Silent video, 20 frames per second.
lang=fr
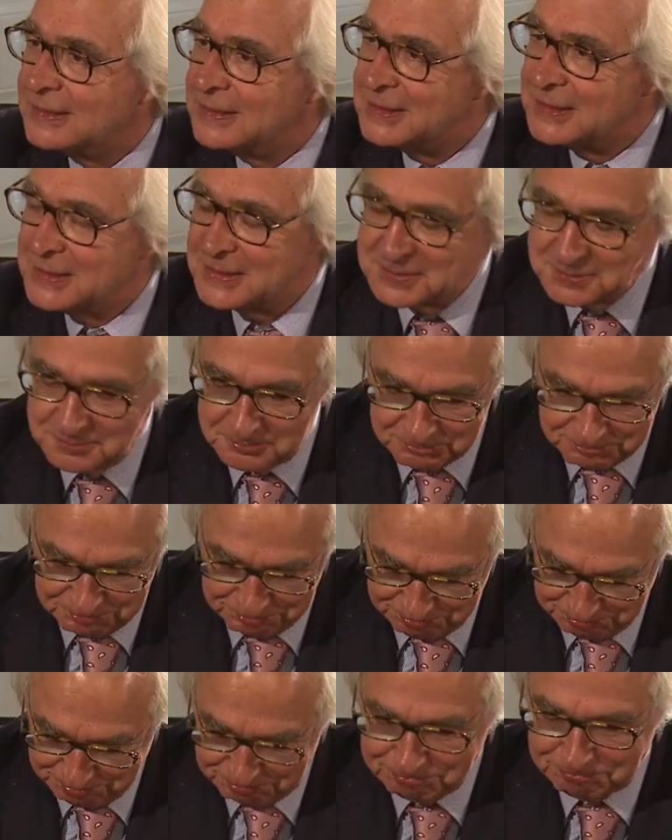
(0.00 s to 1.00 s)
Je vous,
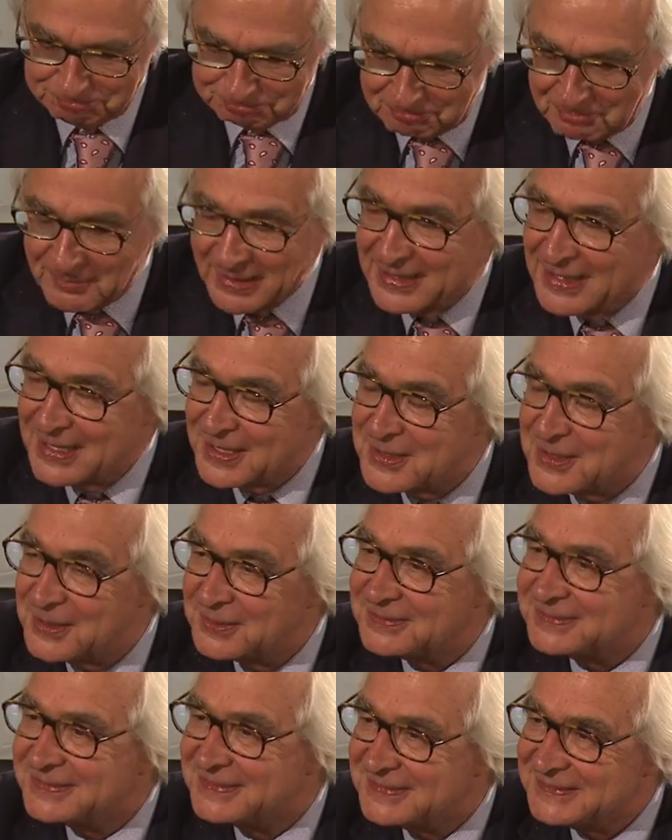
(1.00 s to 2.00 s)
rassure, aucun effet
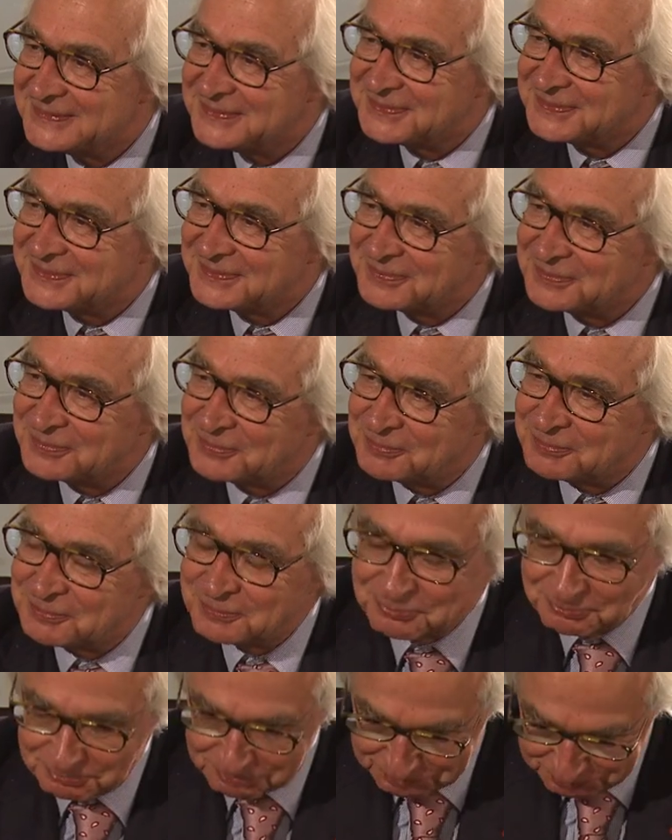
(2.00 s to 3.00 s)
secondaire. Euh,
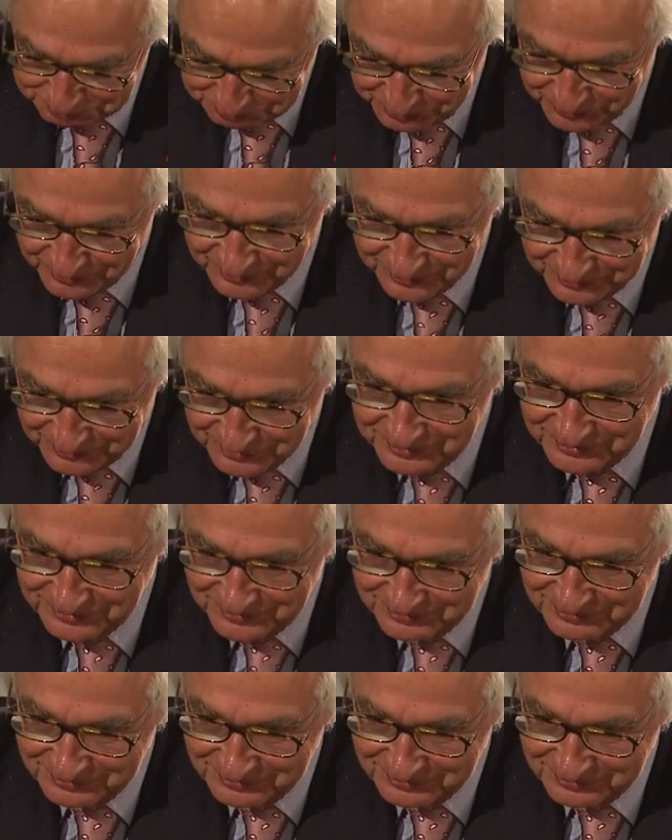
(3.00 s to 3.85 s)
c'est légal à 100